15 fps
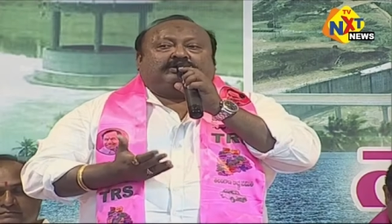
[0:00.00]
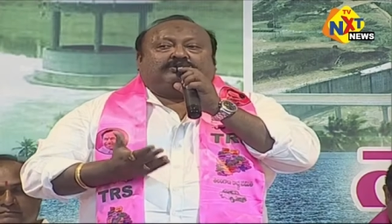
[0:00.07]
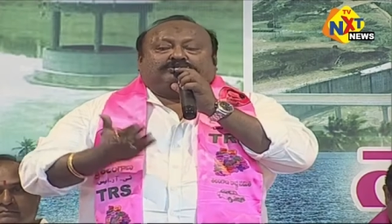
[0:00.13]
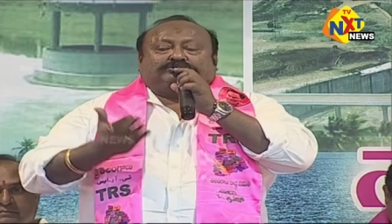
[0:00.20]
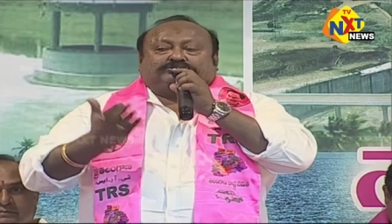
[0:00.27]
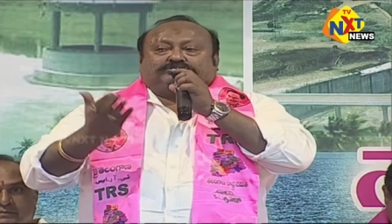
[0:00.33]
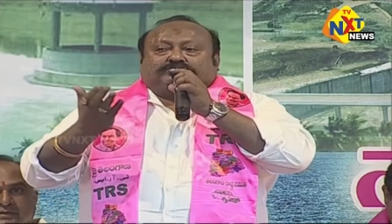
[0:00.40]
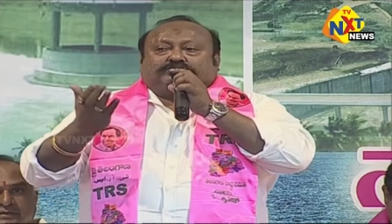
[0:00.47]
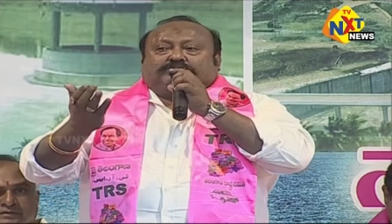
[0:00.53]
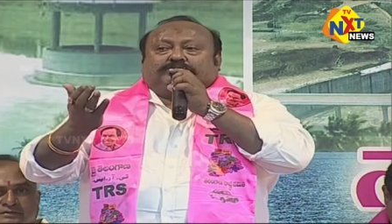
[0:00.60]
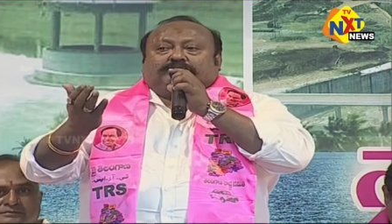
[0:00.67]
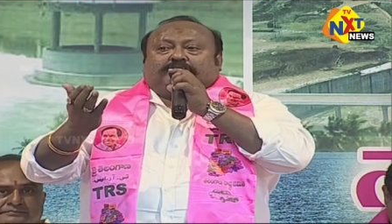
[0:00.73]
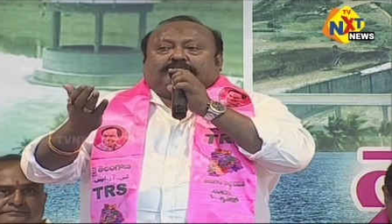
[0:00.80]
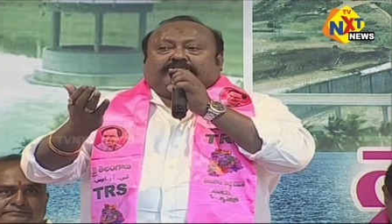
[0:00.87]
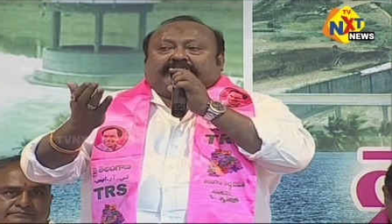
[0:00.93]
ఈరోజు
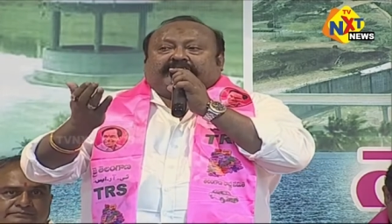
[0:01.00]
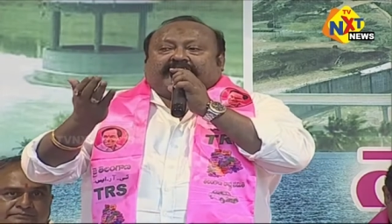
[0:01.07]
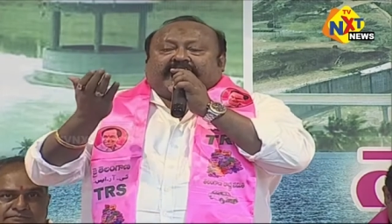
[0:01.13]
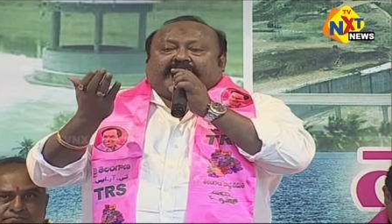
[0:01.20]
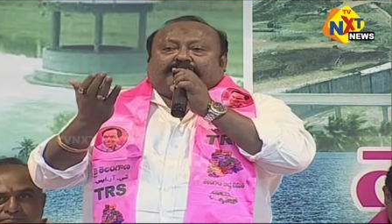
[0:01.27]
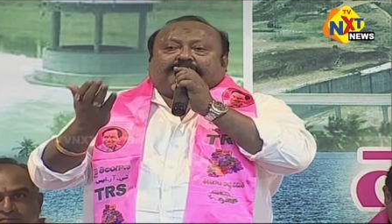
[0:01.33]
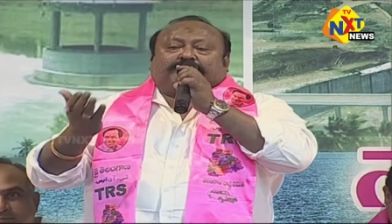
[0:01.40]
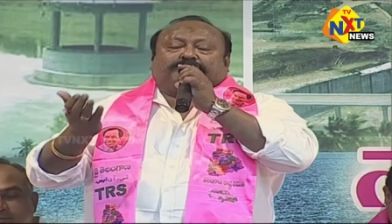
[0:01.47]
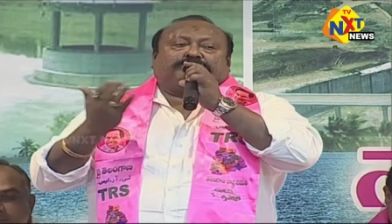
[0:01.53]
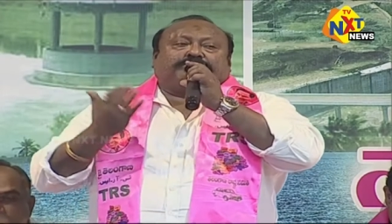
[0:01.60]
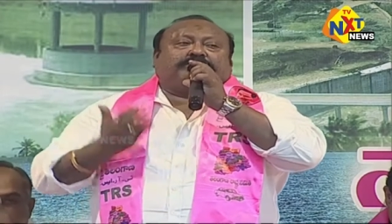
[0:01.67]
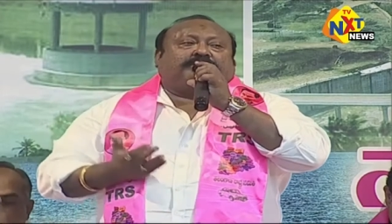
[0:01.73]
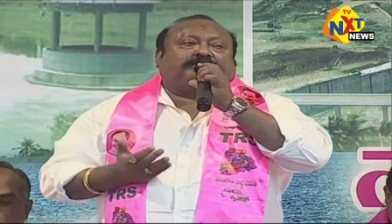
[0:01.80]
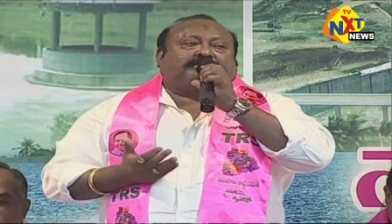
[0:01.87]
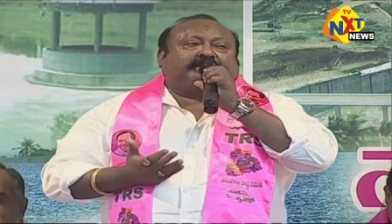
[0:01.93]
ఒక నాయకుడు
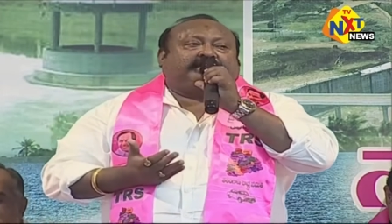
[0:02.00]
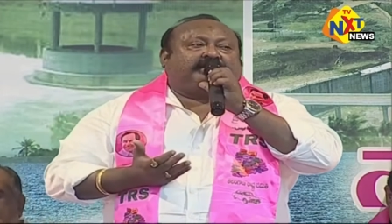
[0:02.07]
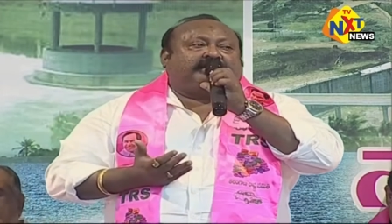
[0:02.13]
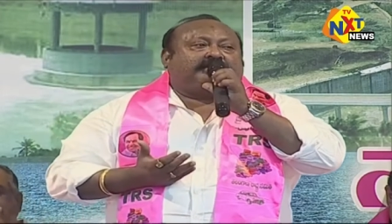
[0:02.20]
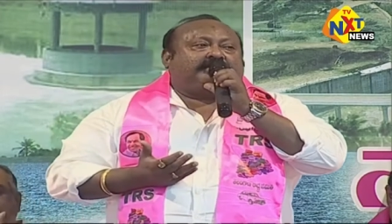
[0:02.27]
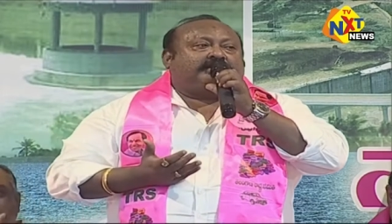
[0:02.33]
అవుతుంది కాబట్టి